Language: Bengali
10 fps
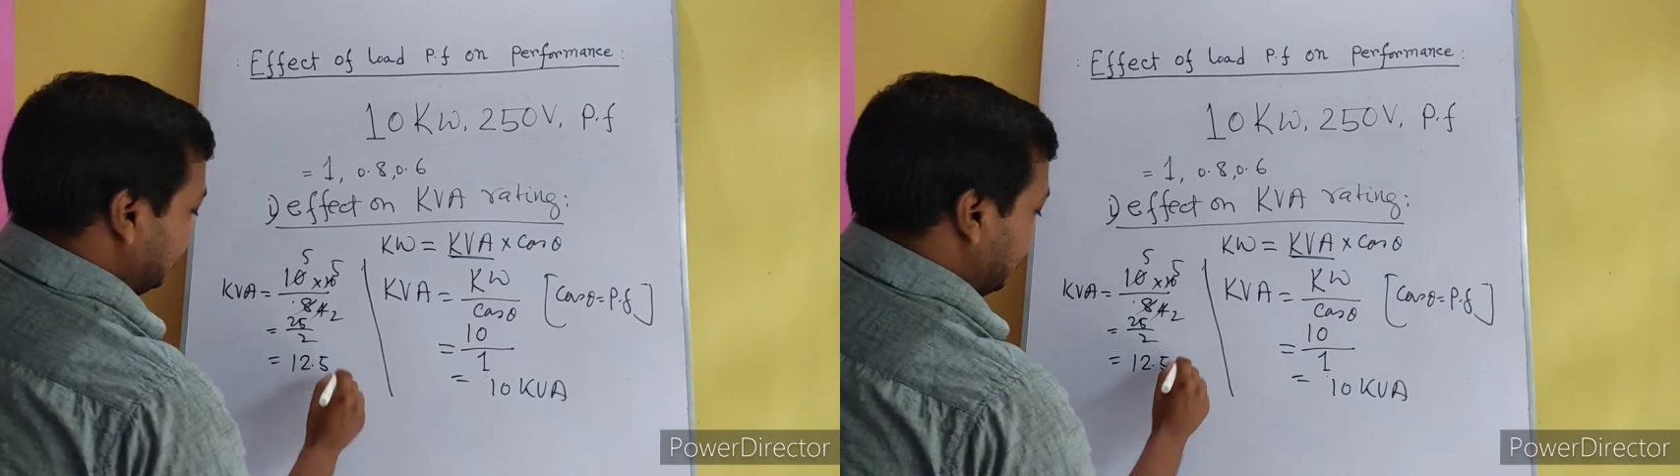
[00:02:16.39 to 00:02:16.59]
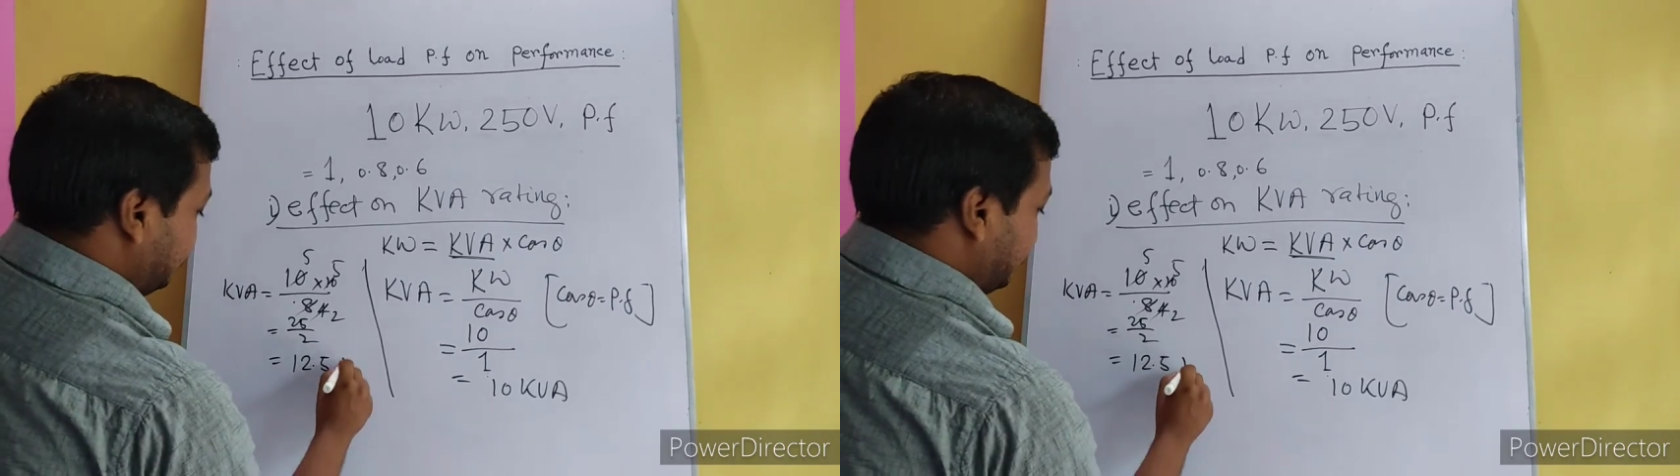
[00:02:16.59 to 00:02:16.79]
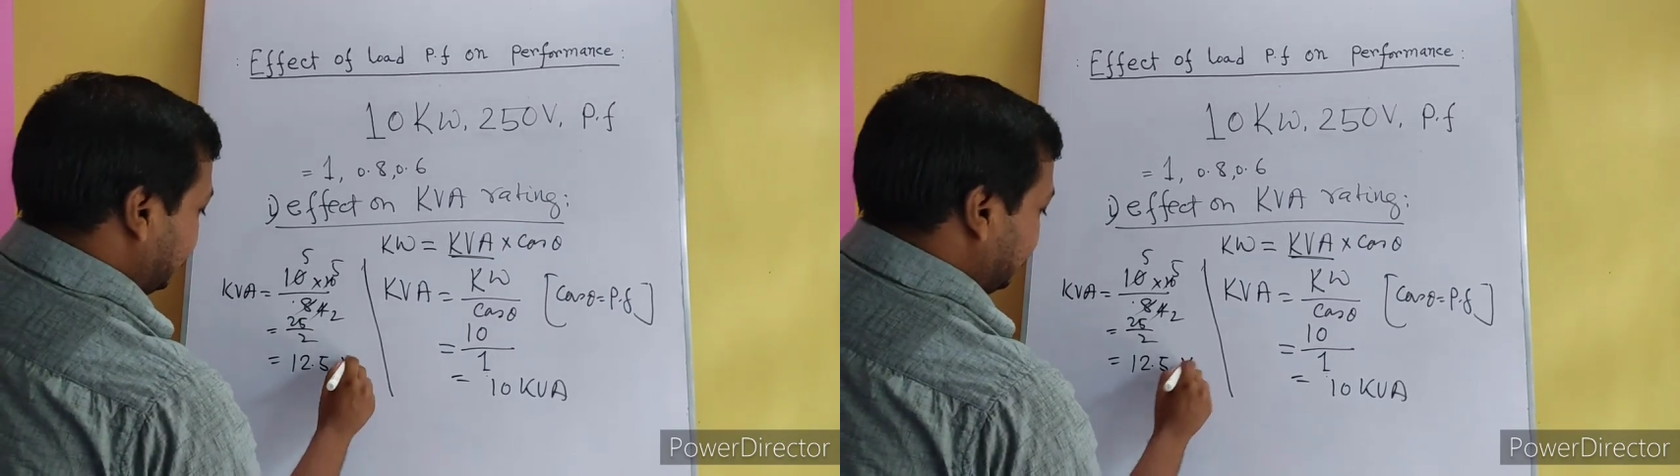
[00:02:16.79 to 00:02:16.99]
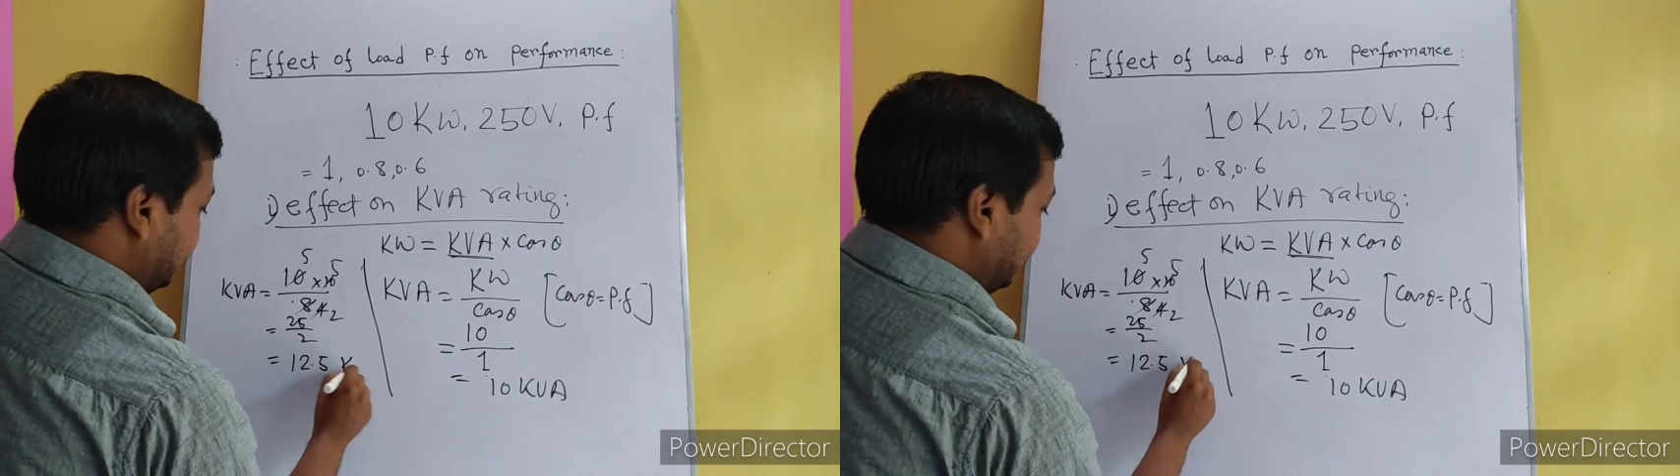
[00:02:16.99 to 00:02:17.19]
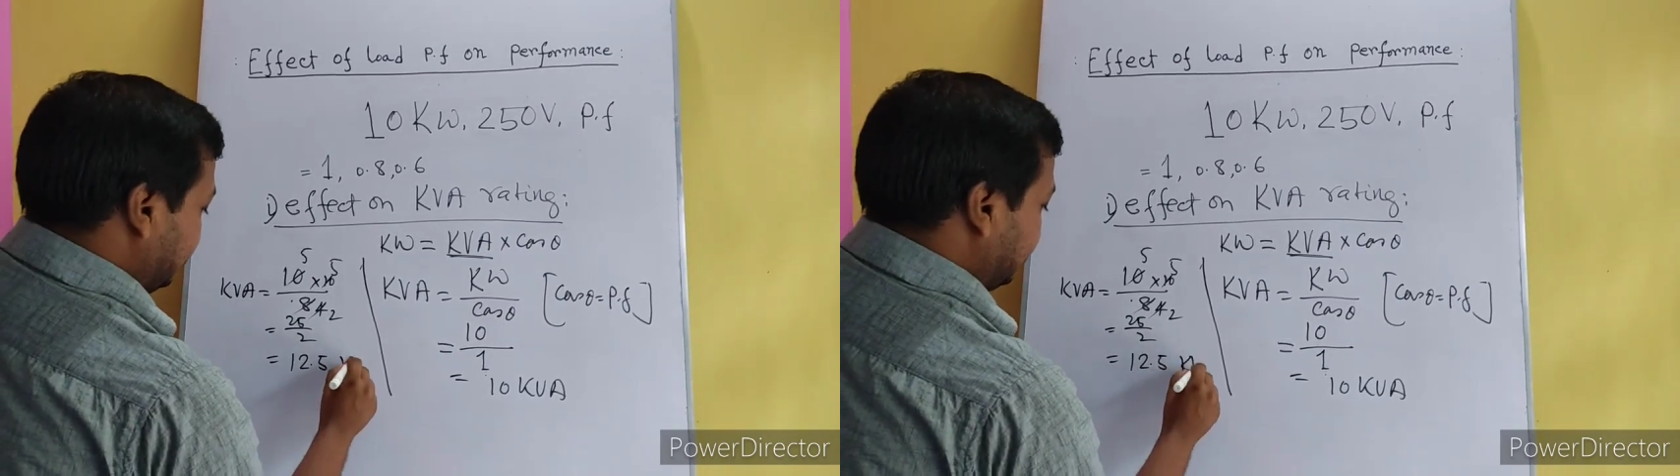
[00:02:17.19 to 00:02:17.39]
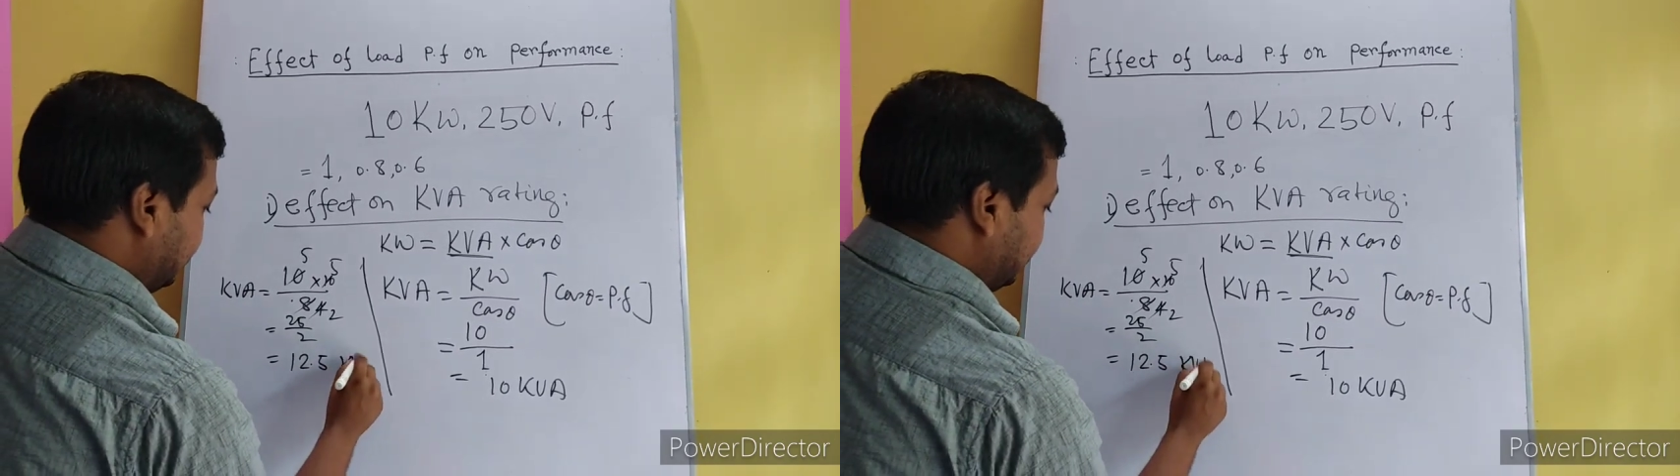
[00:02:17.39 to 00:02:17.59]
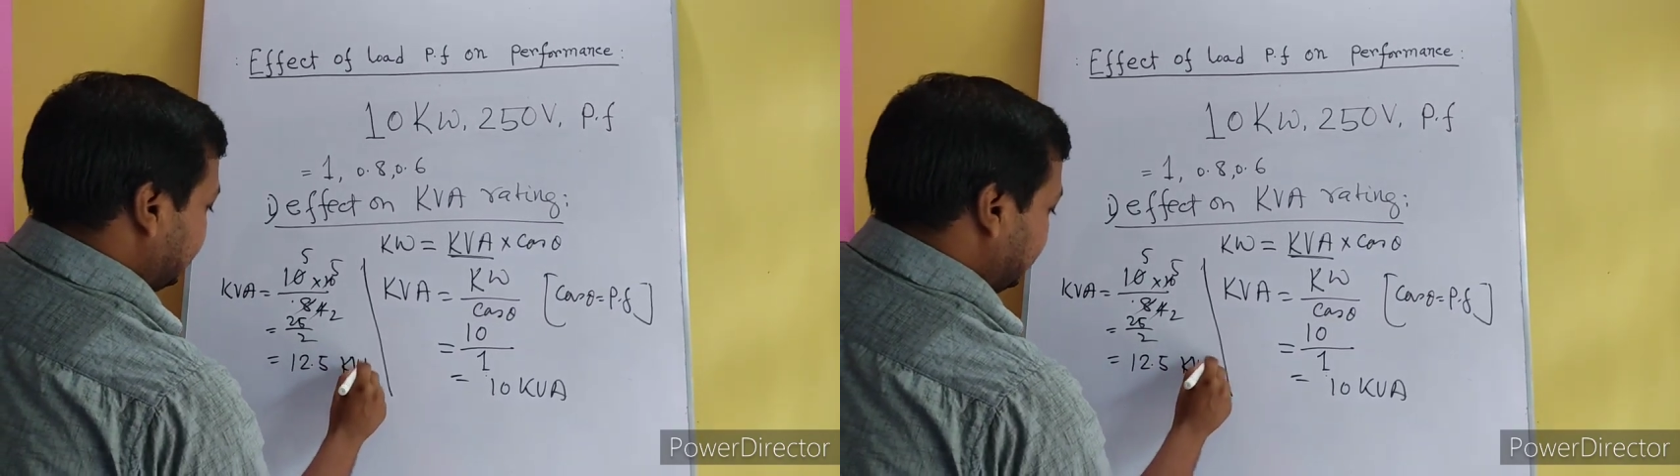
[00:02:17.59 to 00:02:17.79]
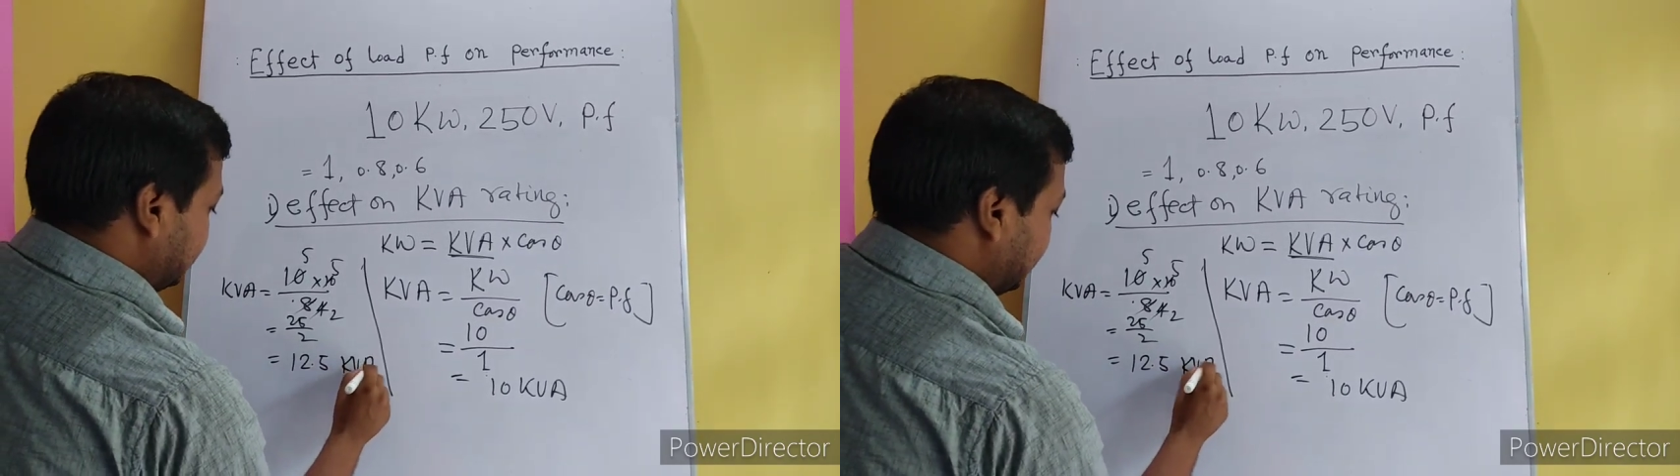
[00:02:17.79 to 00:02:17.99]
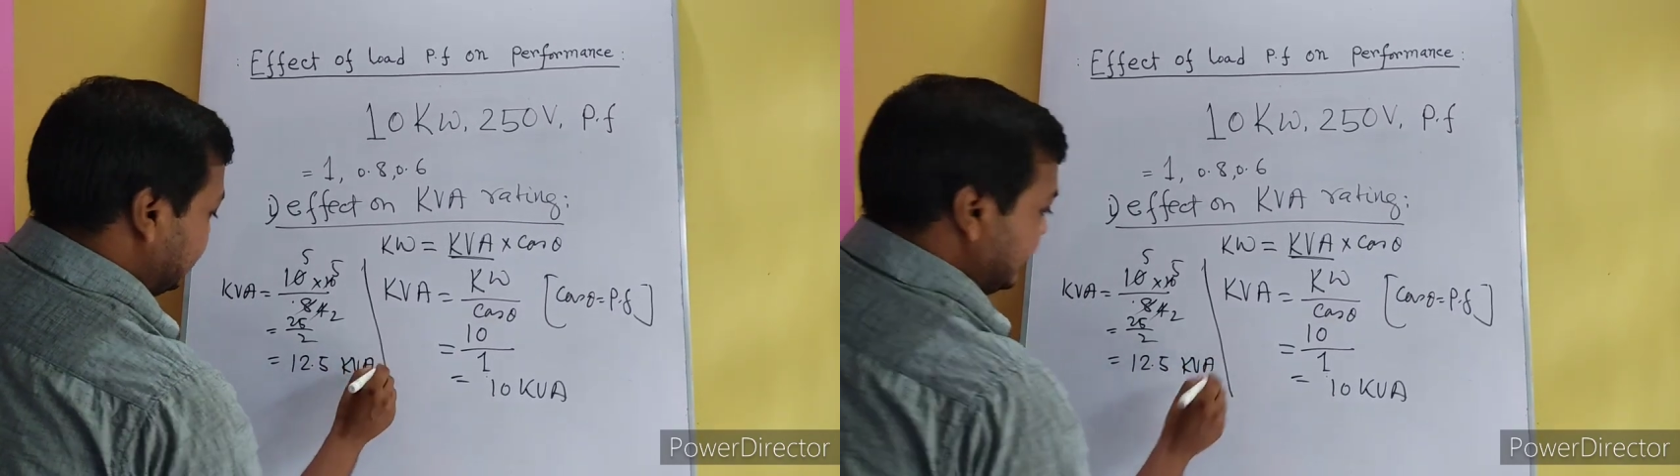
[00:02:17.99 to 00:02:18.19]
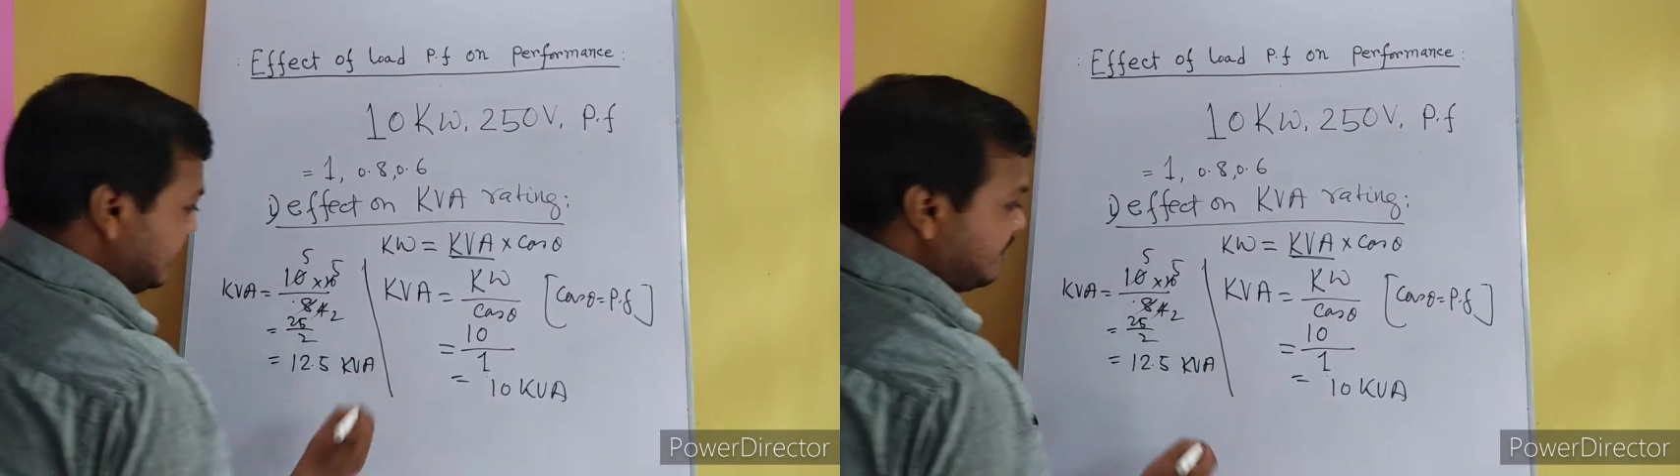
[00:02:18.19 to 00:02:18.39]
কেভিএ
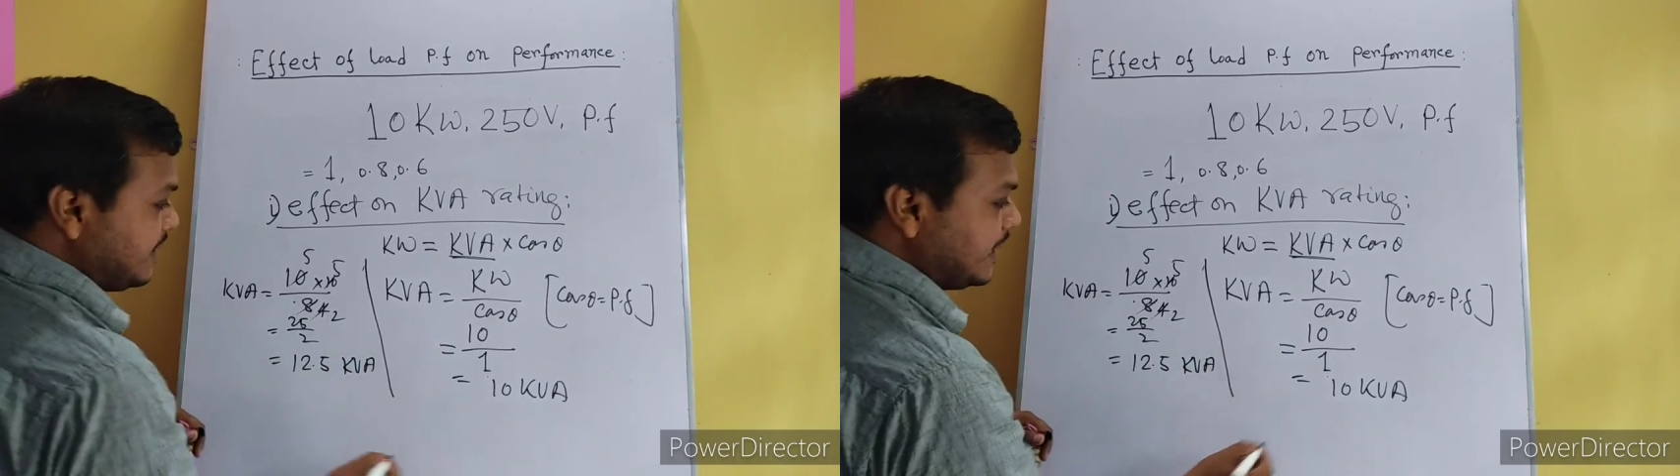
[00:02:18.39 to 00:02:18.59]
তাহলে দেখলাম